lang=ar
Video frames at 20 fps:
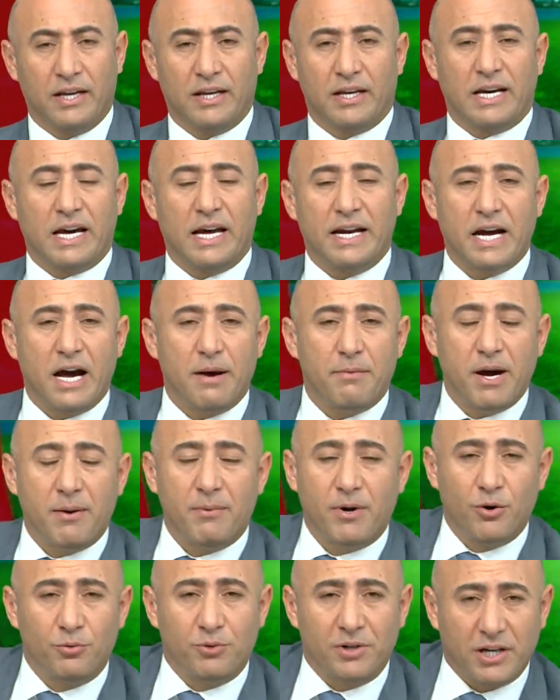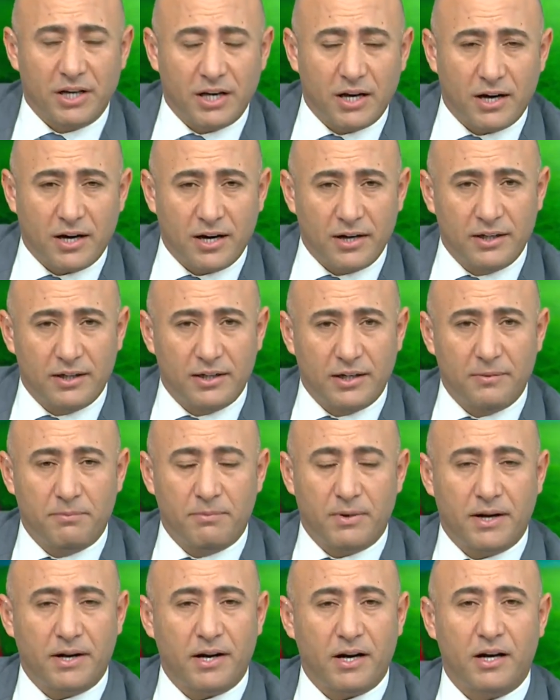كان أمامهم خيارين
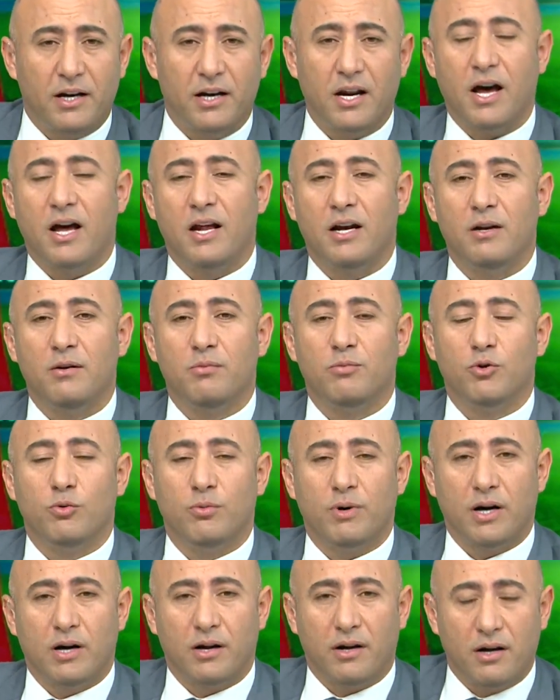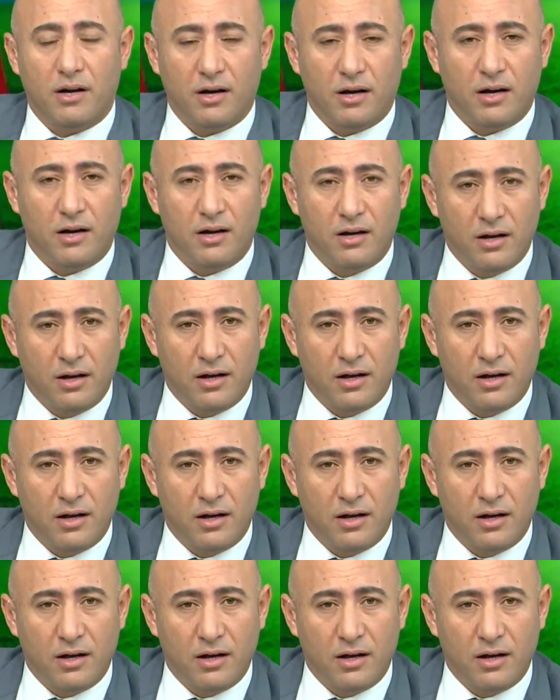إما نقل المباراة